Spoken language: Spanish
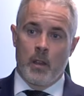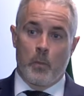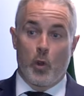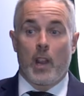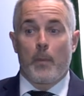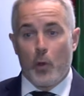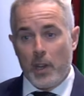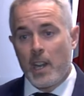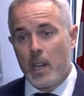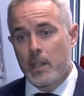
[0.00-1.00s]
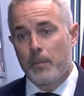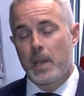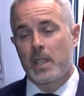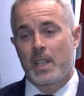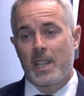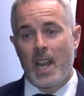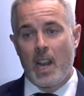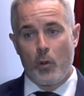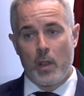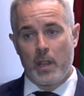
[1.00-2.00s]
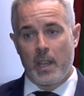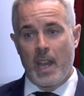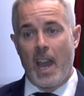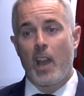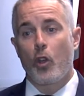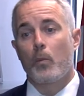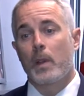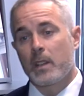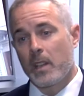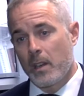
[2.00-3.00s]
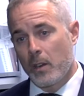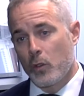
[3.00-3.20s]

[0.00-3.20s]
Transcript: porque apoyan a las empresas a la hora de acometer